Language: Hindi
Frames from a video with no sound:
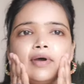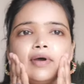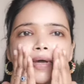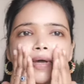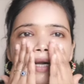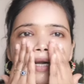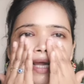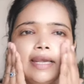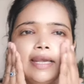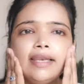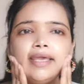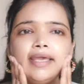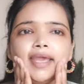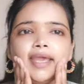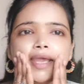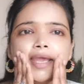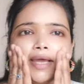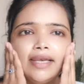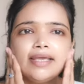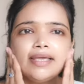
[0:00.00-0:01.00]
हल्के
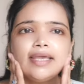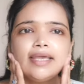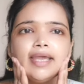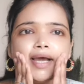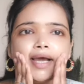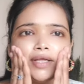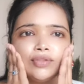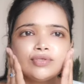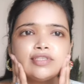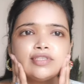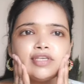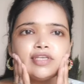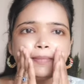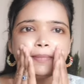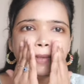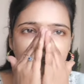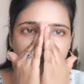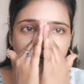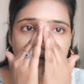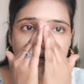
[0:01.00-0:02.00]
हल्के हाथों से हमें
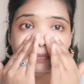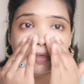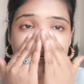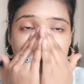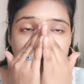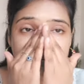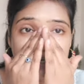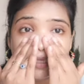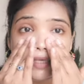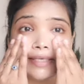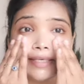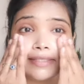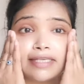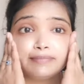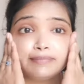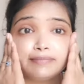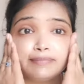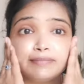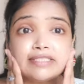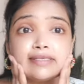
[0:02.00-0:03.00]
वन मिनट के लिए
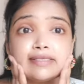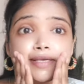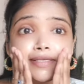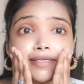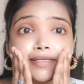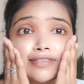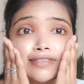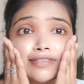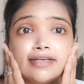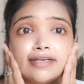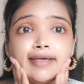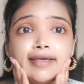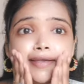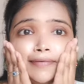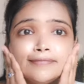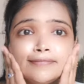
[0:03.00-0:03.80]
इसे मसाज करना है